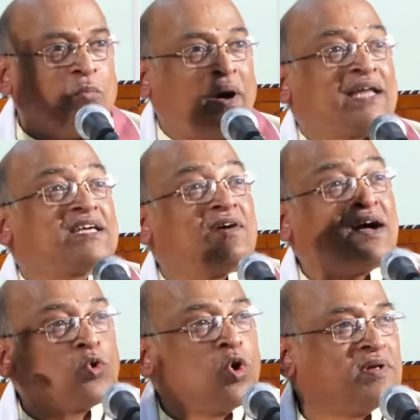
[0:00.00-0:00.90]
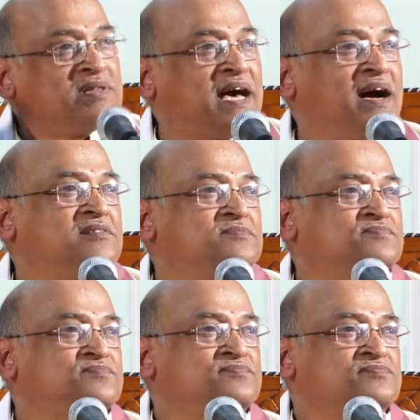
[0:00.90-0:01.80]
మాధవ గోవింద
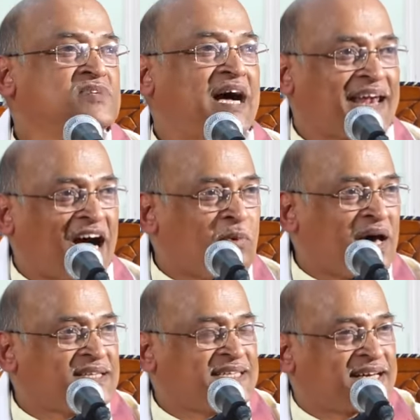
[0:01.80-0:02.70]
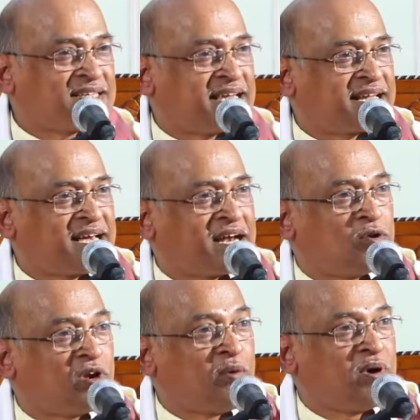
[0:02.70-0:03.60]
ఆ నామాల జంటలు సరిగ్గా
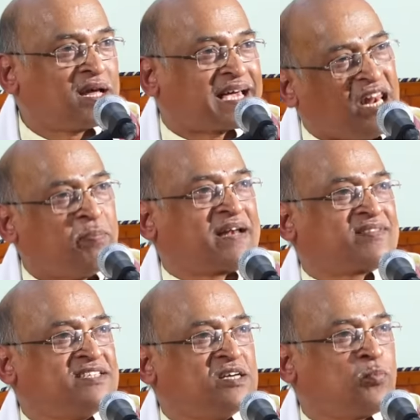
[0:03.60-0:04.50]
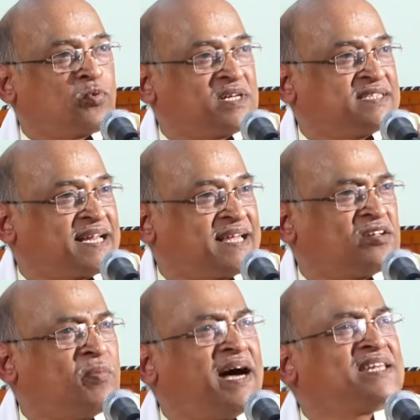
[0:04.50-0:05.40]
రెండు నామాలు కలిపి అర్థం చెప్పుకుంటే
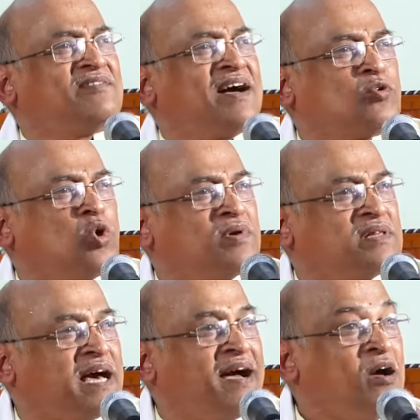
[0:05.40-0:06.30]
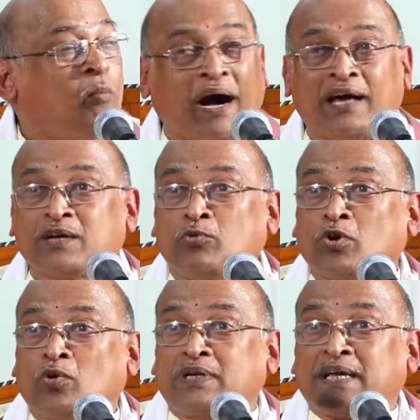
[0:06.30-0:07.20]
సరిగ్గా మాధవ గోవింద
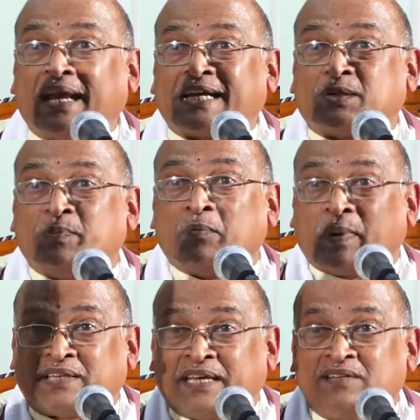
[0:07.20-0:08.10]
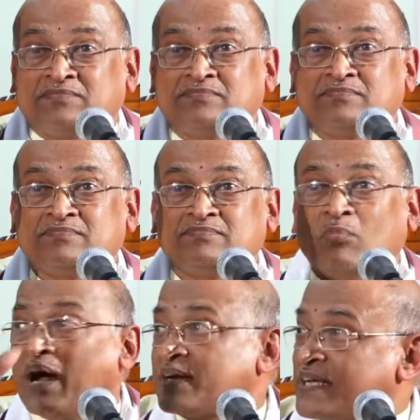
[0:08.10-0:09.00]
మాధవుడు ఉంటే లక్ష్మీపతి
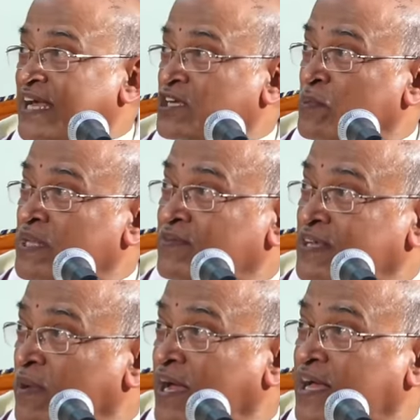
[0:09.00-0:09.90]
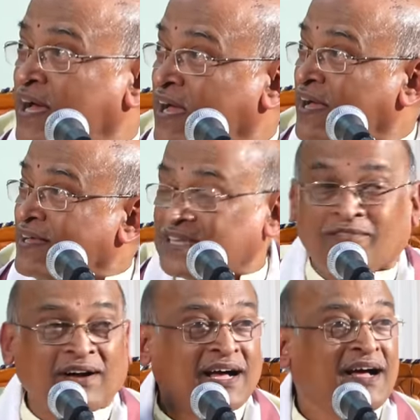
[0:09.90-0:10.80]
మా అంటే లక్ష్మీదేవి కదా మాయా
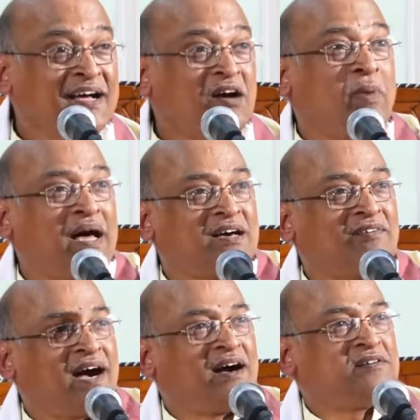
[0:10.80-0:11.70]
ధవక మాధవ